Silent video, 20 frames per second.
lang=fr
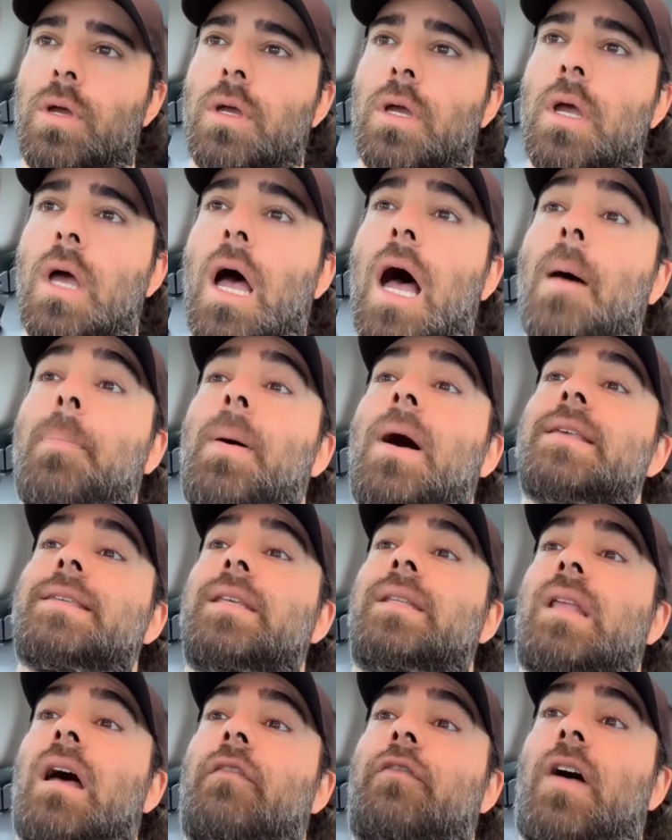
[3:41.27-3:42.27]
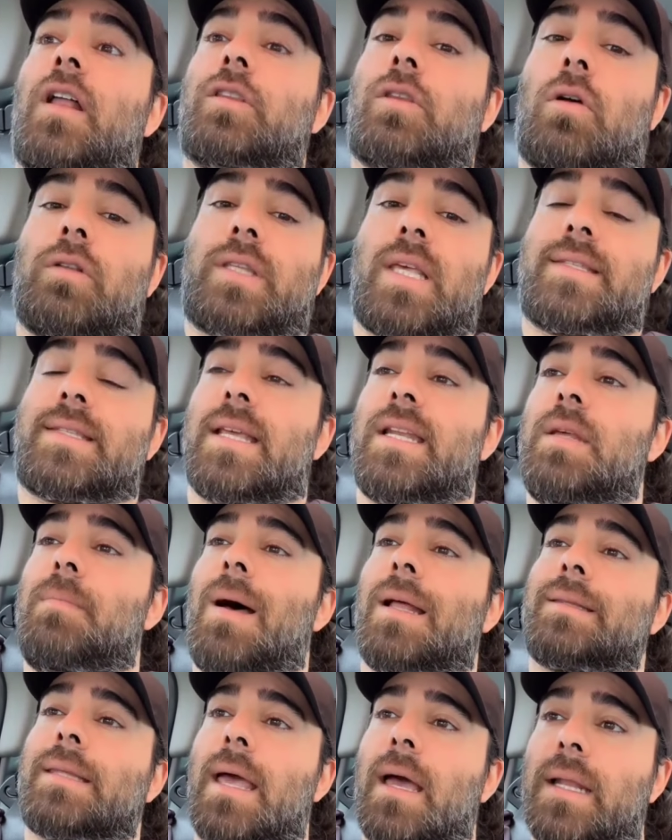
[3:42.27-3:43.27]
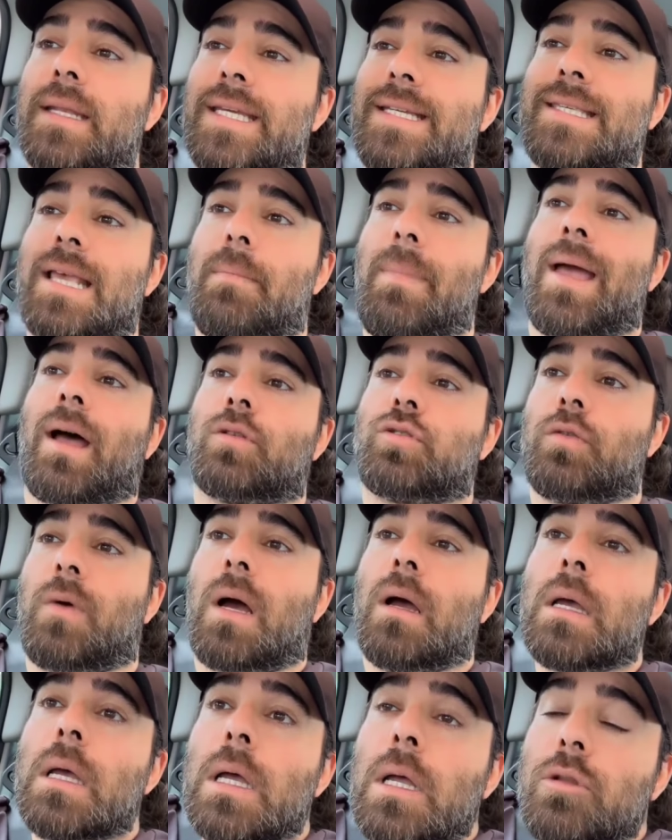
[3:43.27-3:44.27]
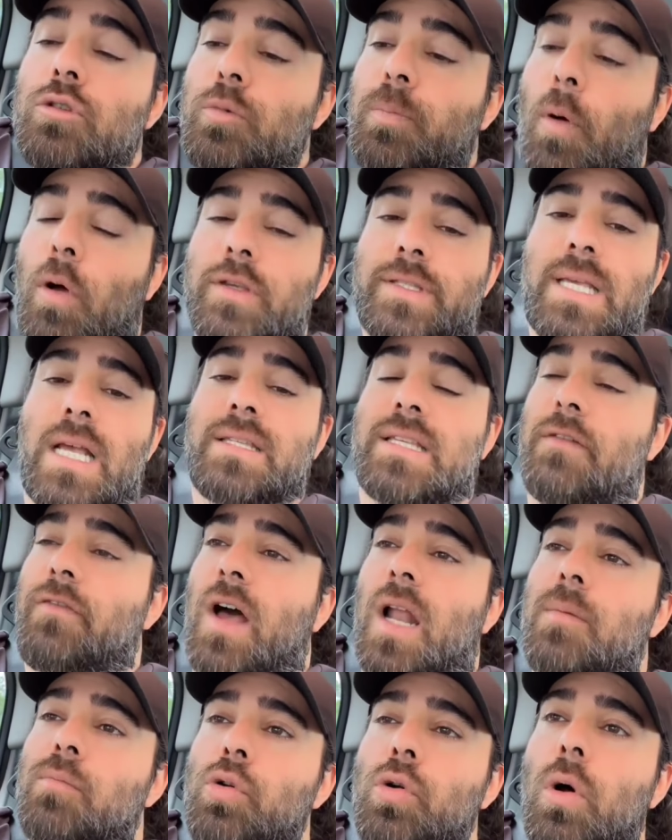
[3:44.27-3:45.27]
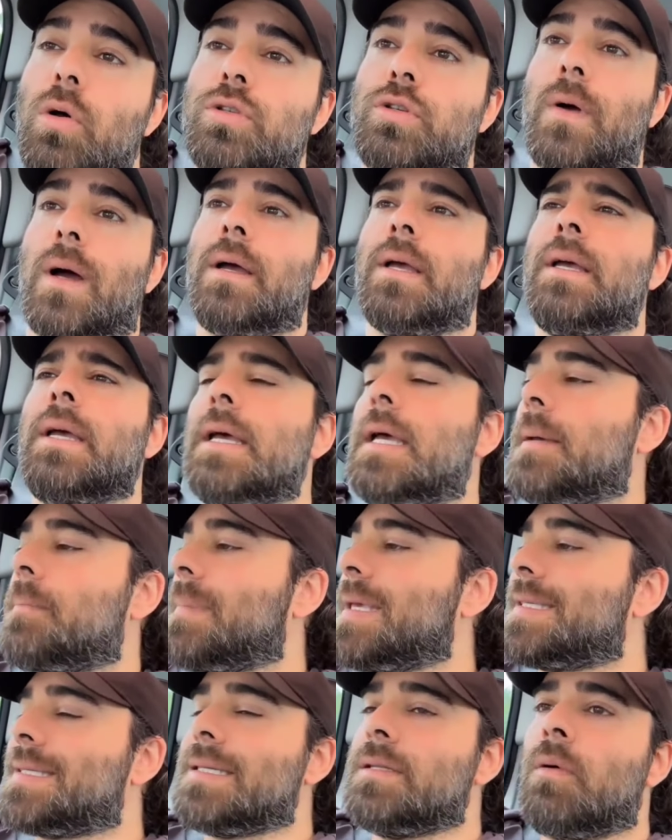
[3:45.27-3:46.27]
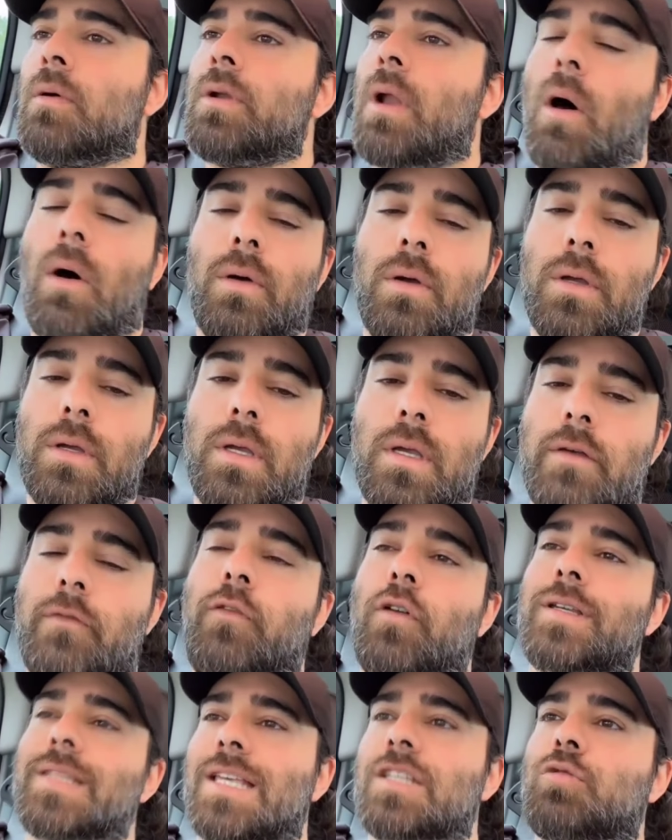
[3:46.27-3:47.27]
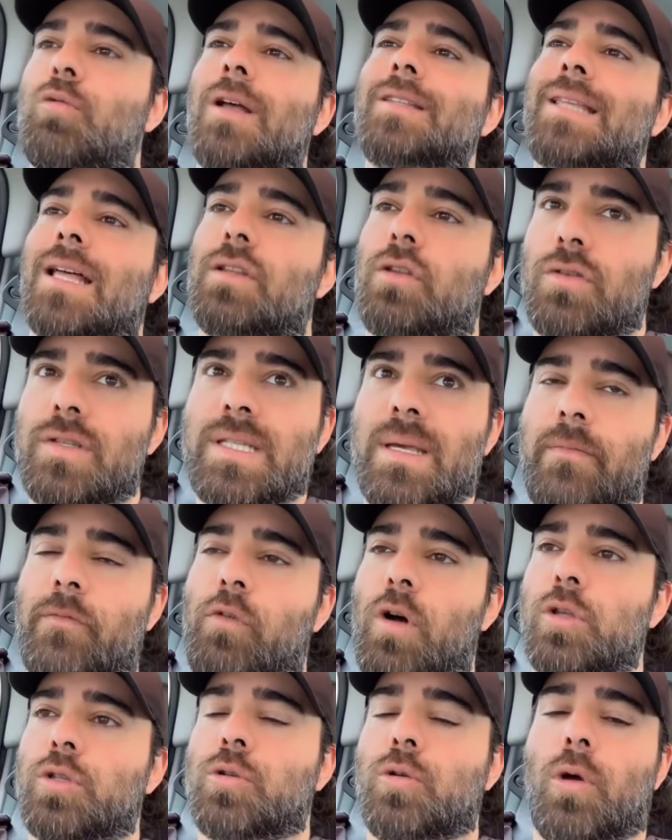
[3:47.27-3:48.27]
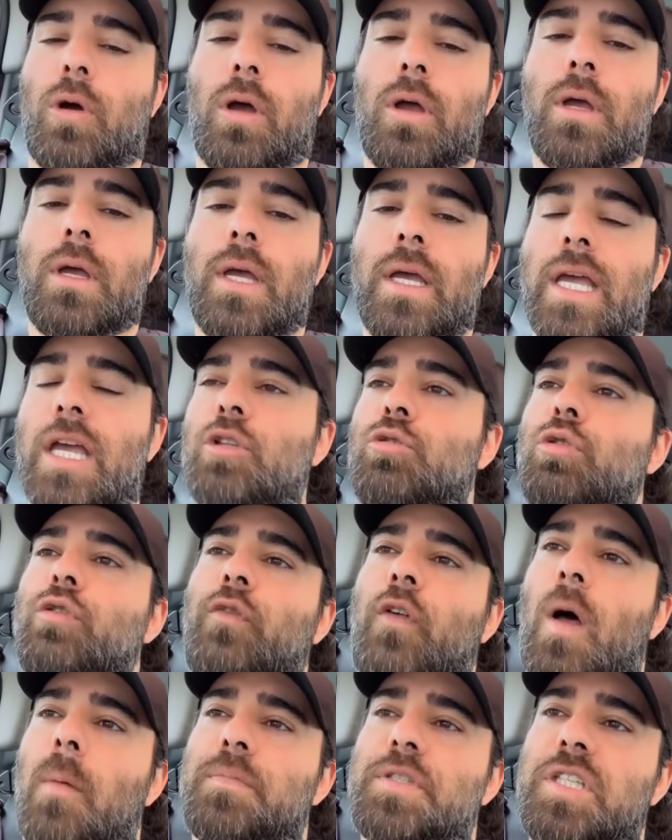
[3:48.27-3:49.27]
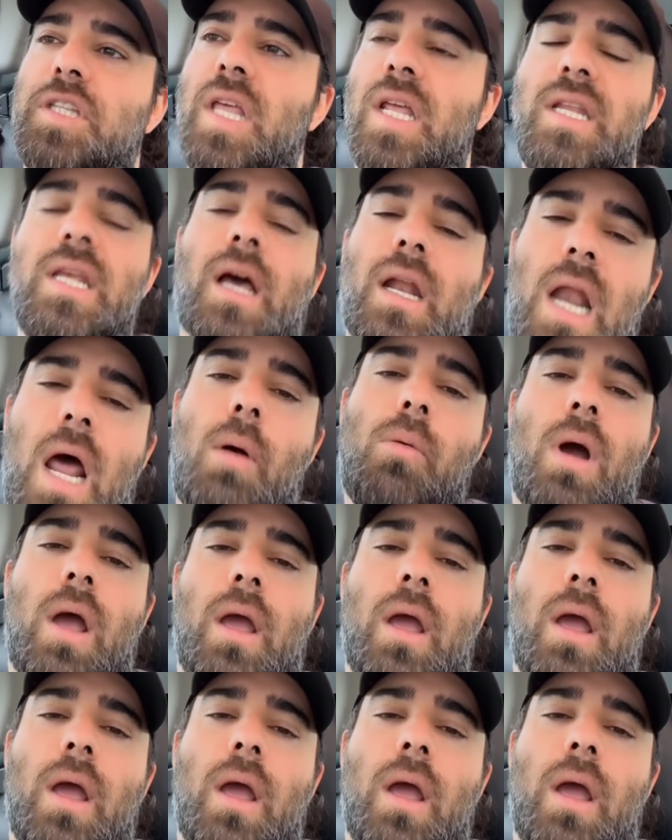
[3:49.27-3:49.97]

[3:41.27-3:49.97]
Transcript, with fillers: À part si tu as 20 ans, tu es célibataire, nique sa mère, tu vois. Tu prends ça, ça fera le boulot, tu vois. Mais sinon, non. Faut que ça soit ta deuxième voiture et tu te fais un petit délire là, ouais.